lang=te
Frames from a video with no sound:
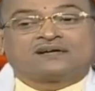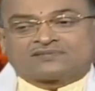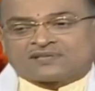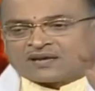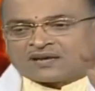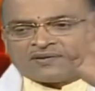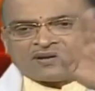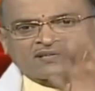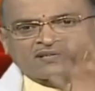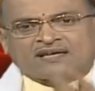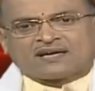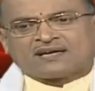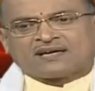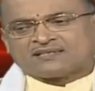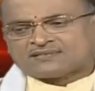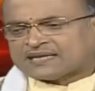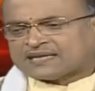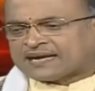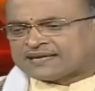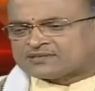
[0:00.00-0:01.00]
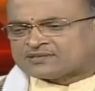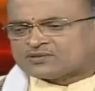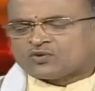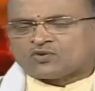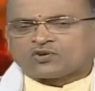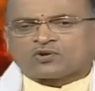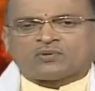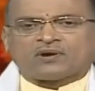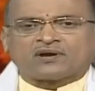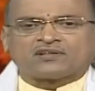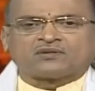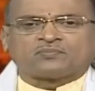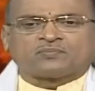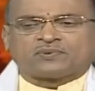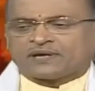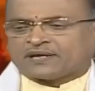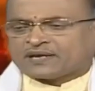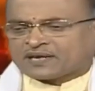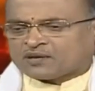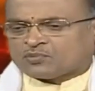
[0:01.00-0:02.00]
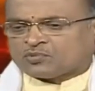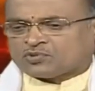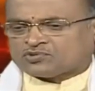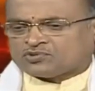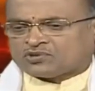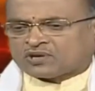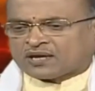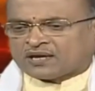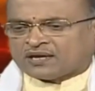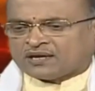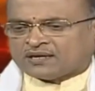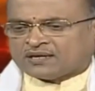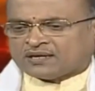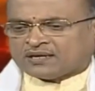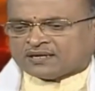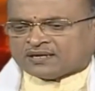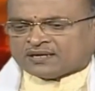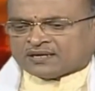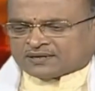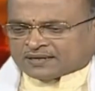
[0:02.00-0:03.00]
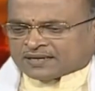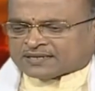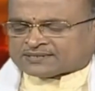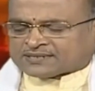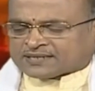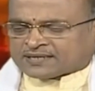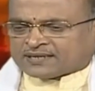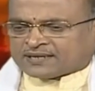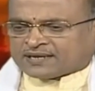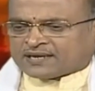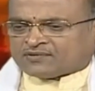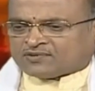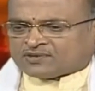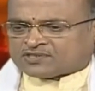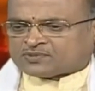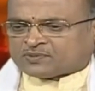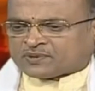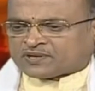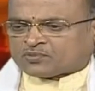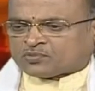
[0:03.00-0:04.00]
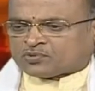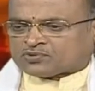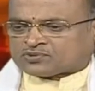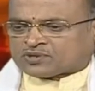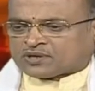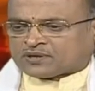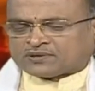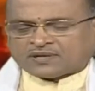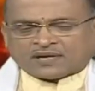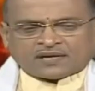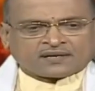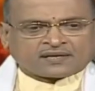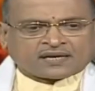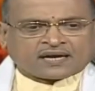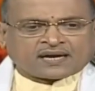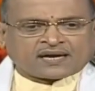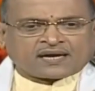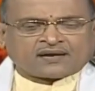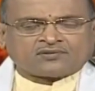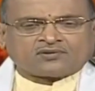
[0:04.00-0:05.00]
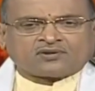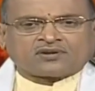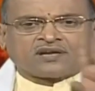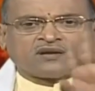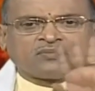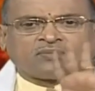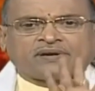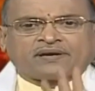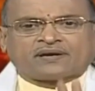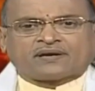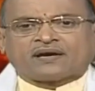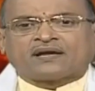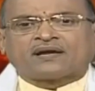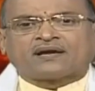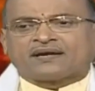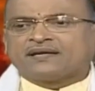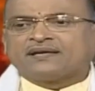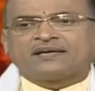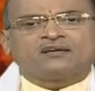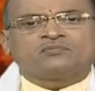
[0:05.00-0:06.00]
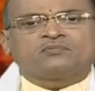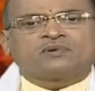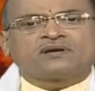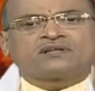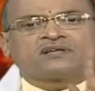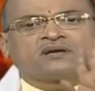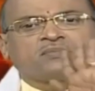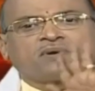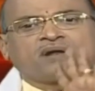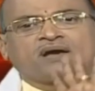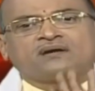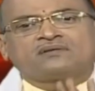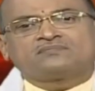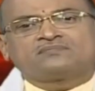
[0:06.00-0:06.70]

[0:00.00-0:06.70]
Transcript: తర్వాత సాయంత్రం ఒక్క మాట చెప్పు నేను రేపు పొద్దున్న నా శరీరాన్ని విడిచిపెట్టబోతున్నాను దాన్ని గంగానదిలో కలిపేయండి అడిగి ఇంకేం మాట చెప్పరా